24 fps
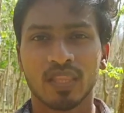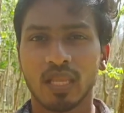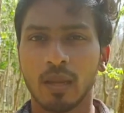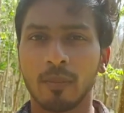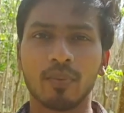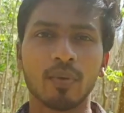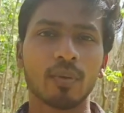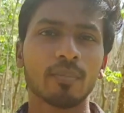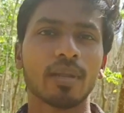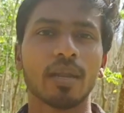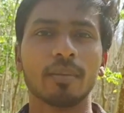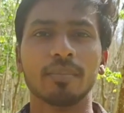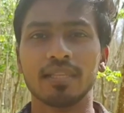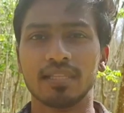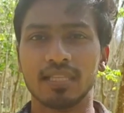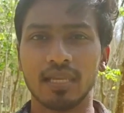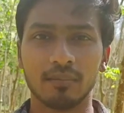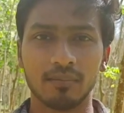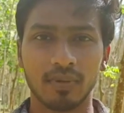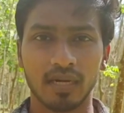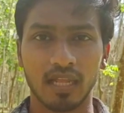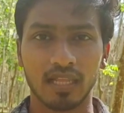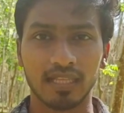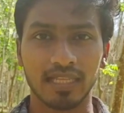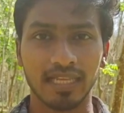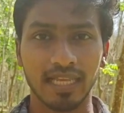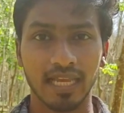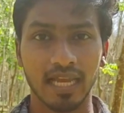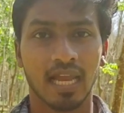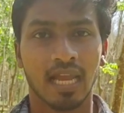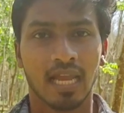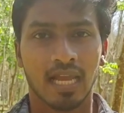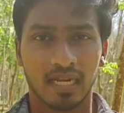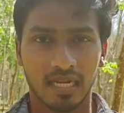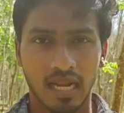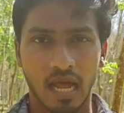எப்போவுமே அப்படி திங்க் பண்ணாதீங்க
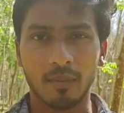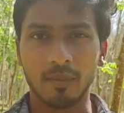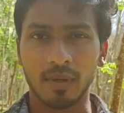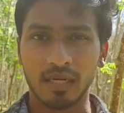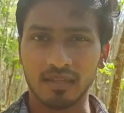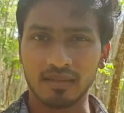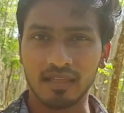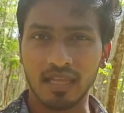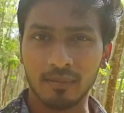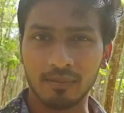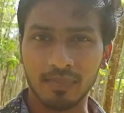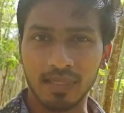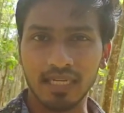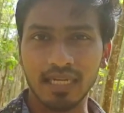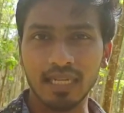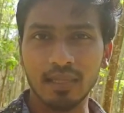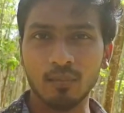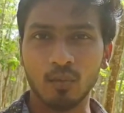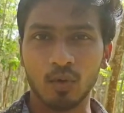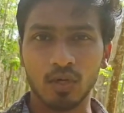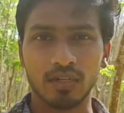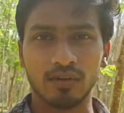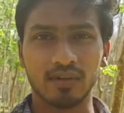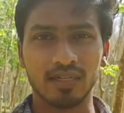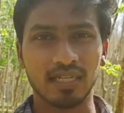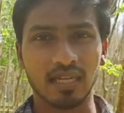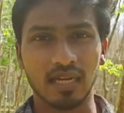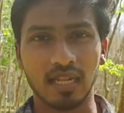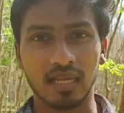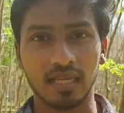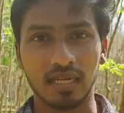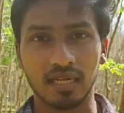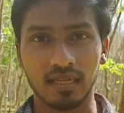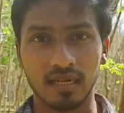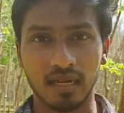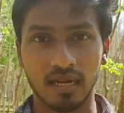நான் மட்டும்தான் இப்படி
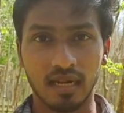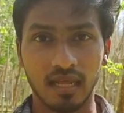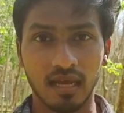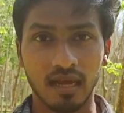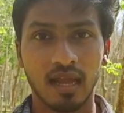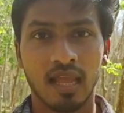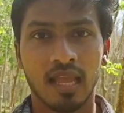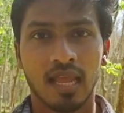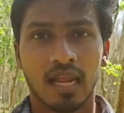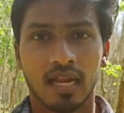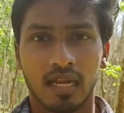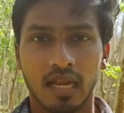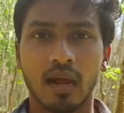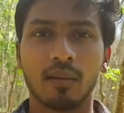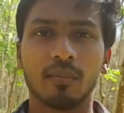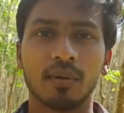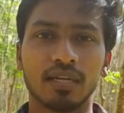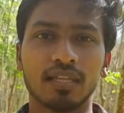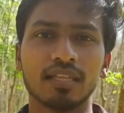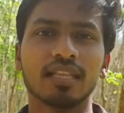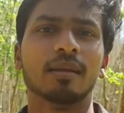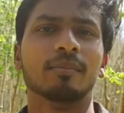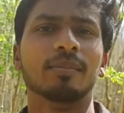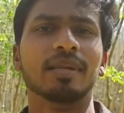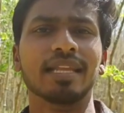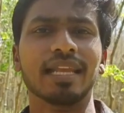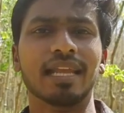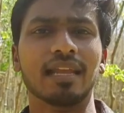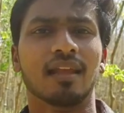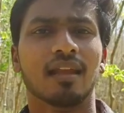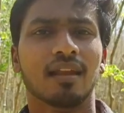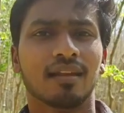டிமோட்டிவேட்டடாக இருக்கிறேன்னா நான் மட்டும்தான் இப்படி